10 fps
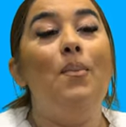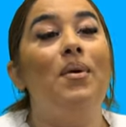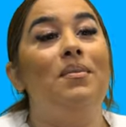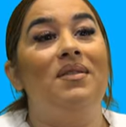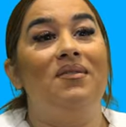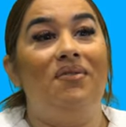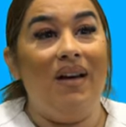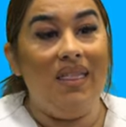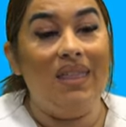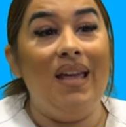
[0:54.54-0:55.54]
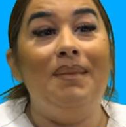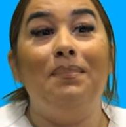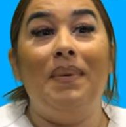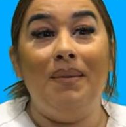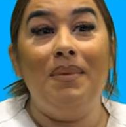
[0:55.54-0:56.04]
Pues mi infancia
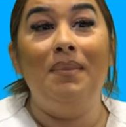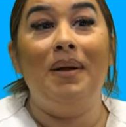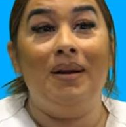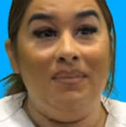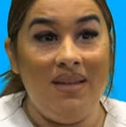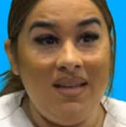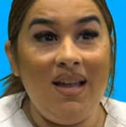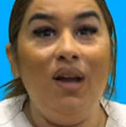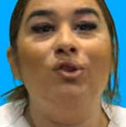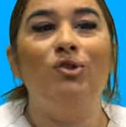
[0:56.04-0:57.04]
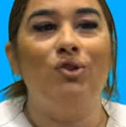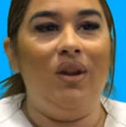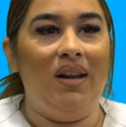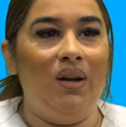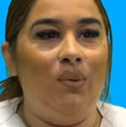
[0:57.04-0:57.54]
en Palma Palmilla yo
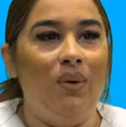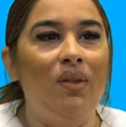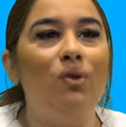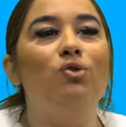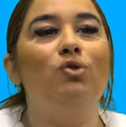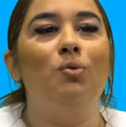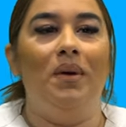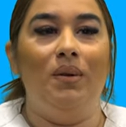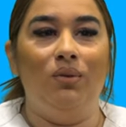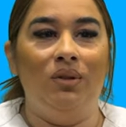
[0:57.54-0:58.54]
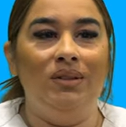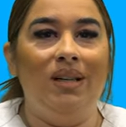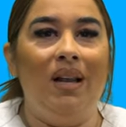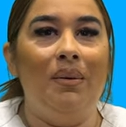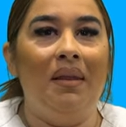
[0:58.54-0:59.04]
la recuerdo súper
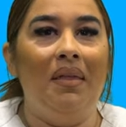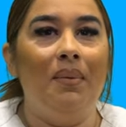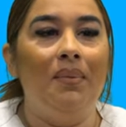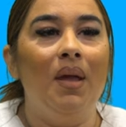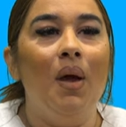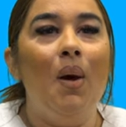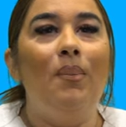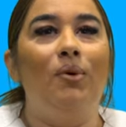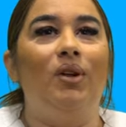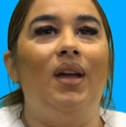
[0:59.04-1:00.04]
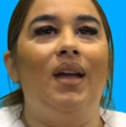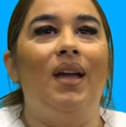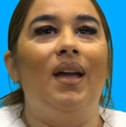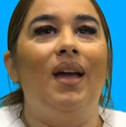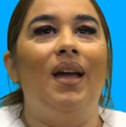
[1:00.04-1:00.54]
bonita, la verdad.
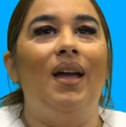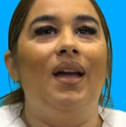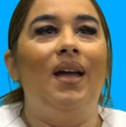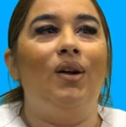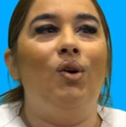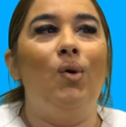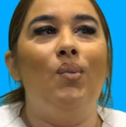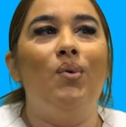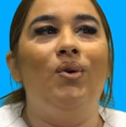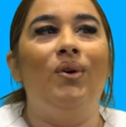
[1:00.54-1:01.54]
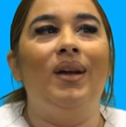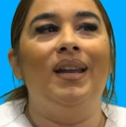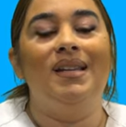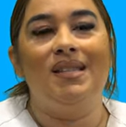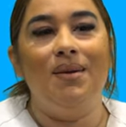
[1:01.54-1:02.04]
Porque como mm.
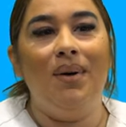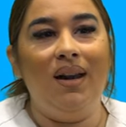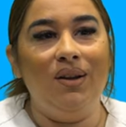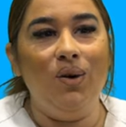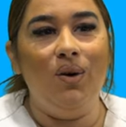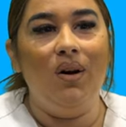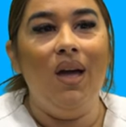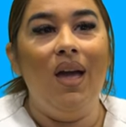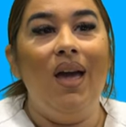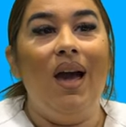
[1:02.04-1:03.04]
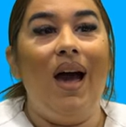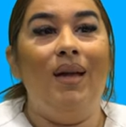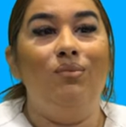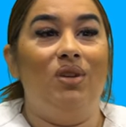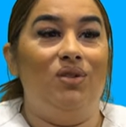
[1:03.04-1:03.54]
en este barrio
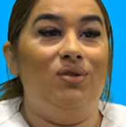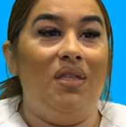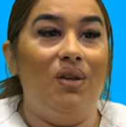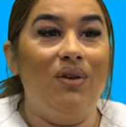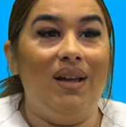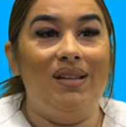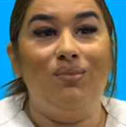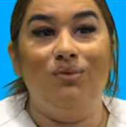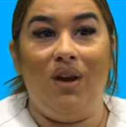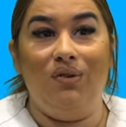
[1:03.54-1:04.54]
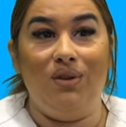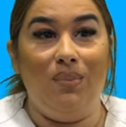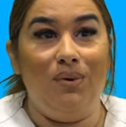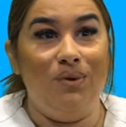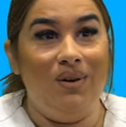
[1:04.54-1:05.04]
hay mucha asociación que hace muchas cosas
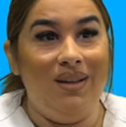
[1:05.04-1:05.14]
por los